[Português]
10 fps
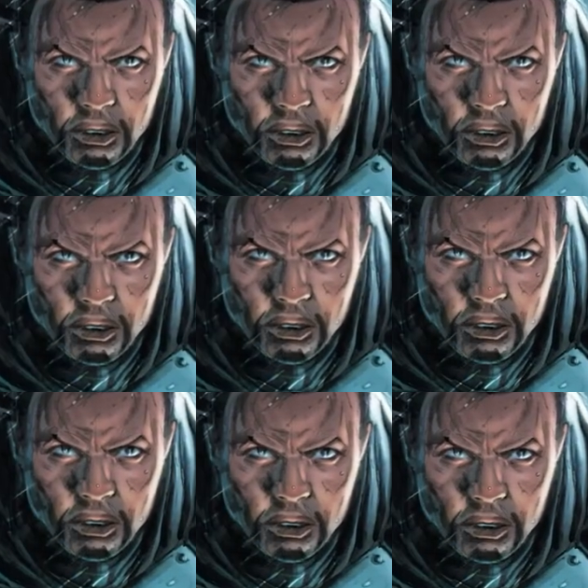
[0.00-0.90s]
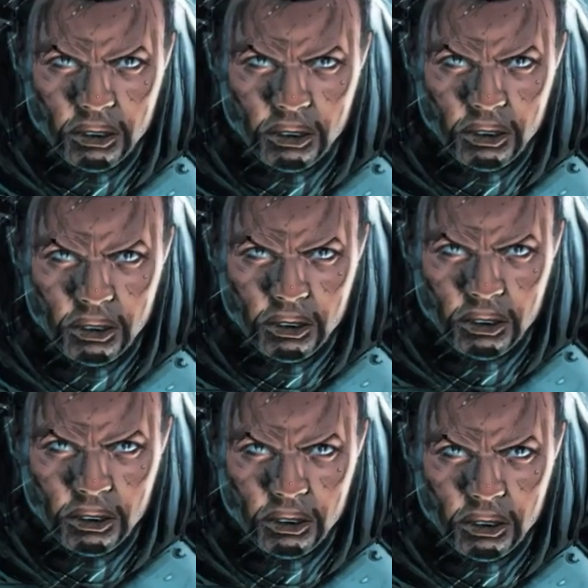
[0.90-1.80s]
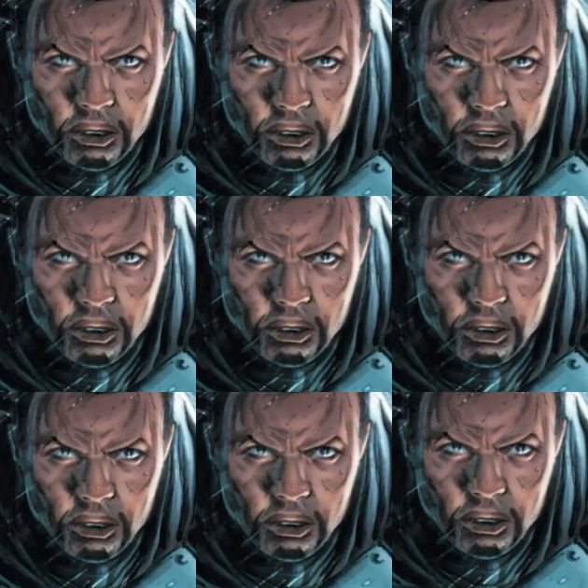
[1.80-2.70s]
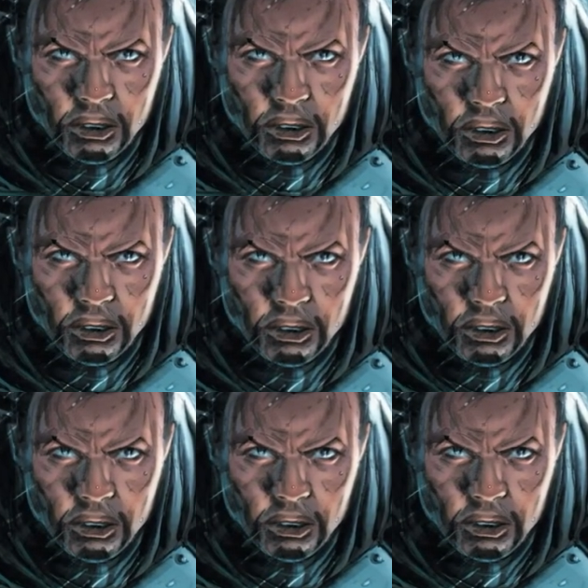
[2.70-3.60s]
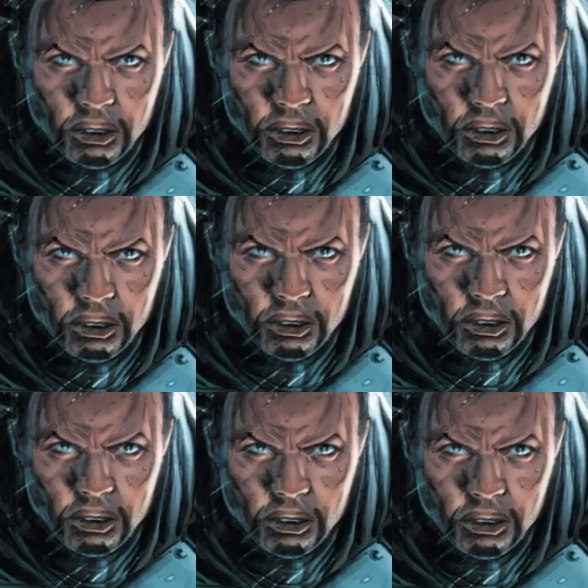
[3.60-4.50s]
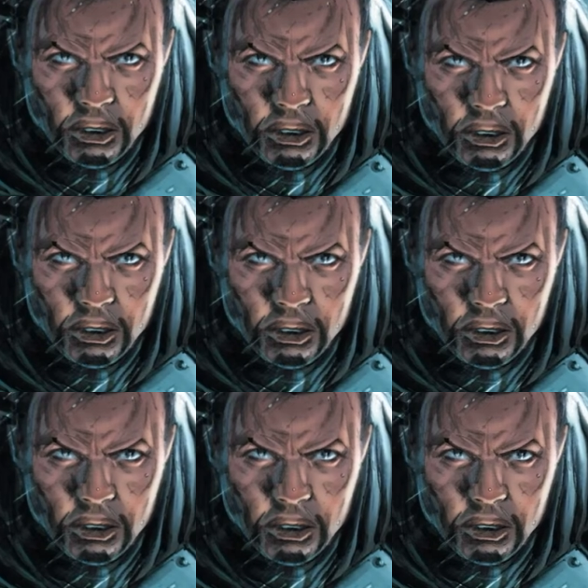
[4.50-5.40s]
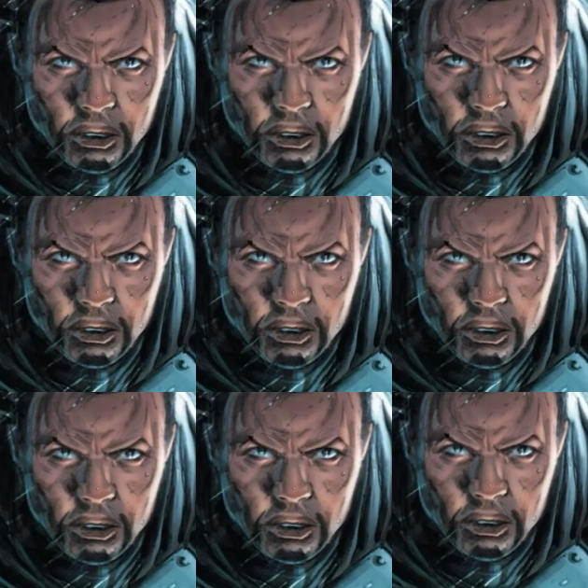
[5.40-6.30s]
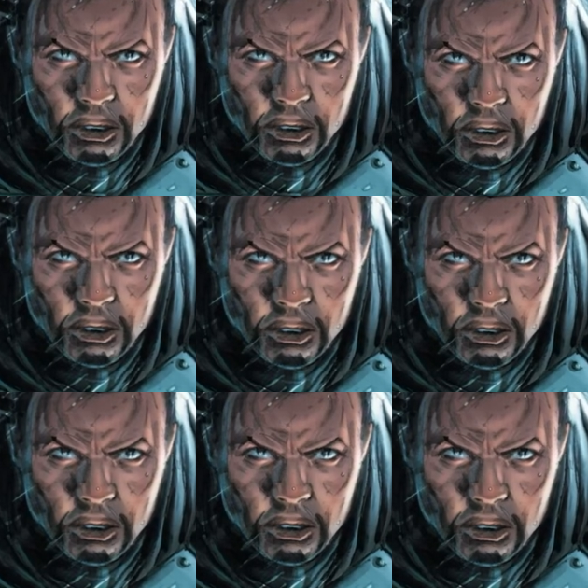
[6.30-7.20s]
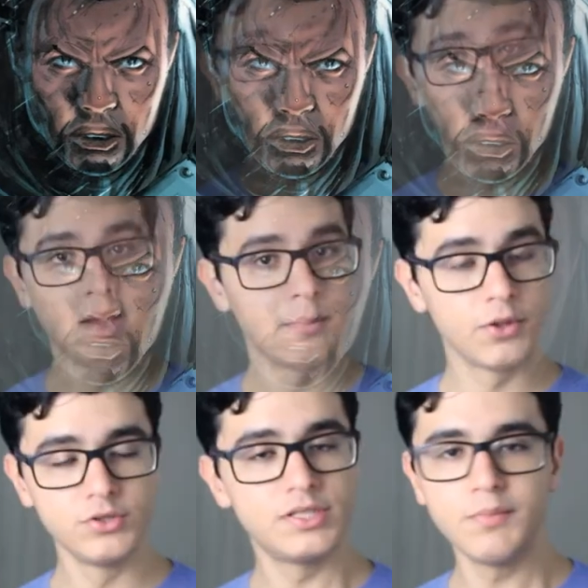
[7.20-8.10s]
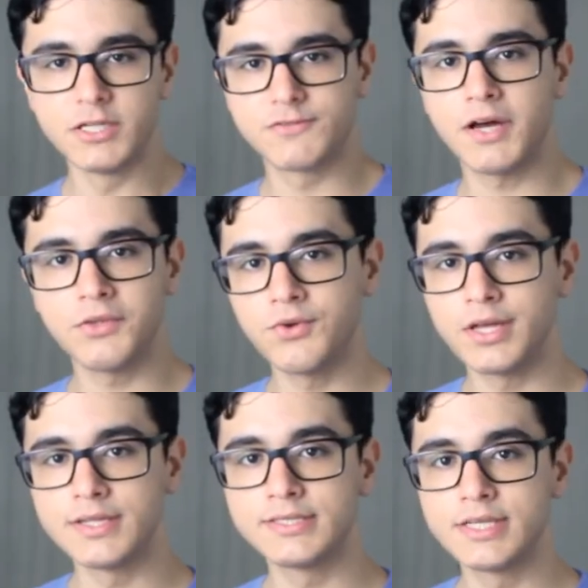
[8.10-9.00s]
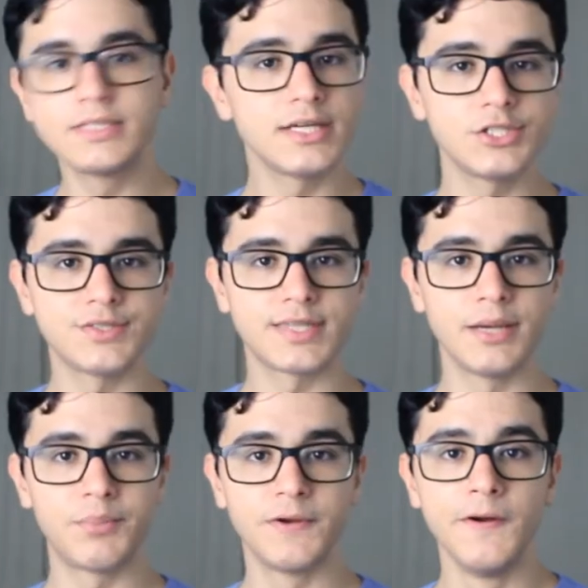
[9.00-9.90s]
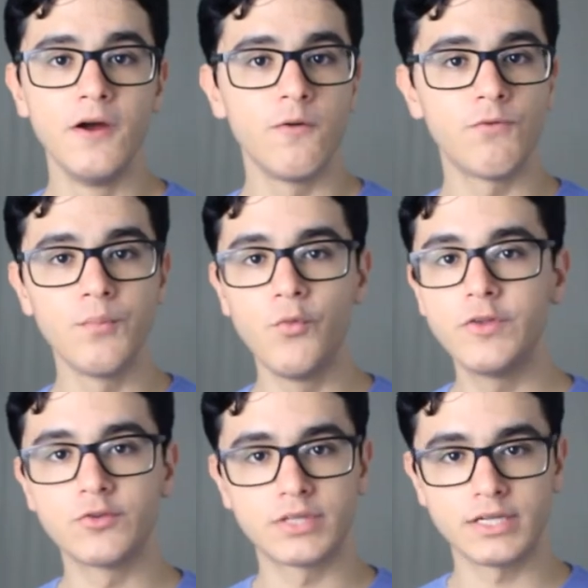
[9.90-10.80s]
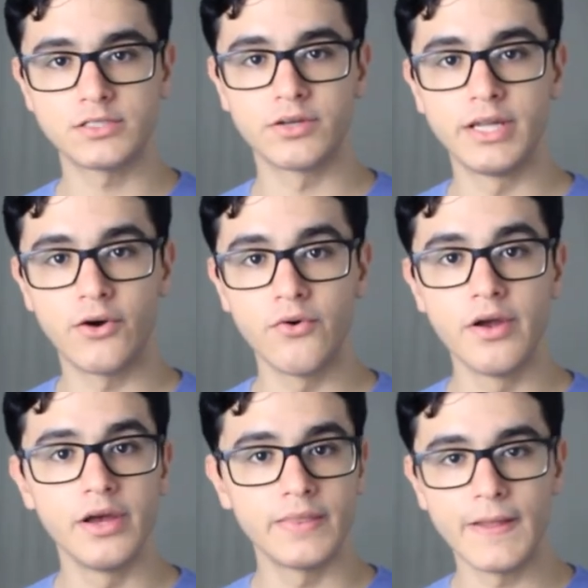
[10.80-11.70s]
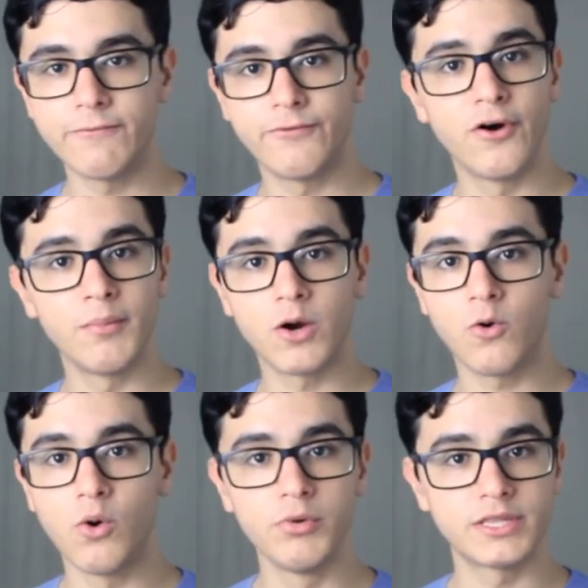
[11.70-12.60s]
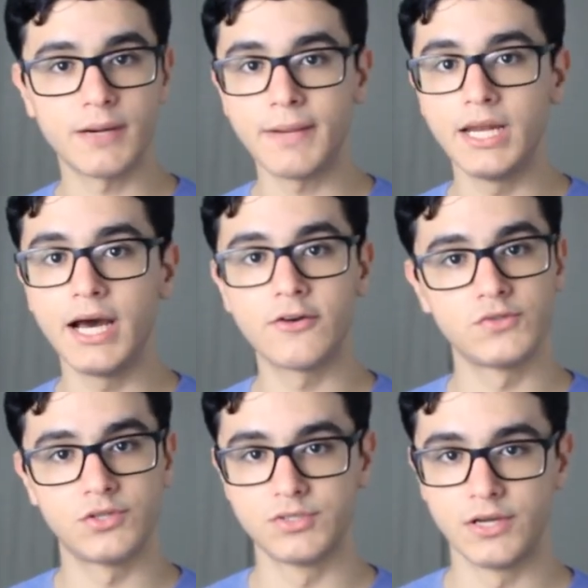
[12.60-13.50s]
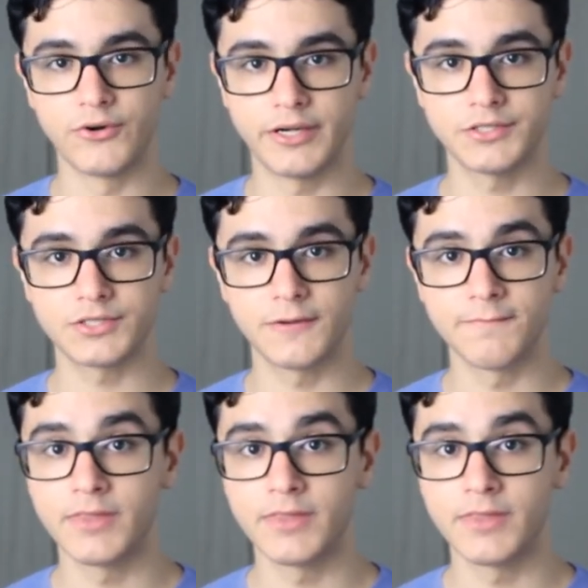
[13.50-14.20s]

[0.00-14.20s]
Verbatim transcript: Tim Fox, um dos filhos de Lucius Fox. Essas histórias acabam sendo muito importantes no contexto geral da DC, pelo simples fato que a DC desde sempre foi muito tradicional na forma como trabalhar os seus heróis.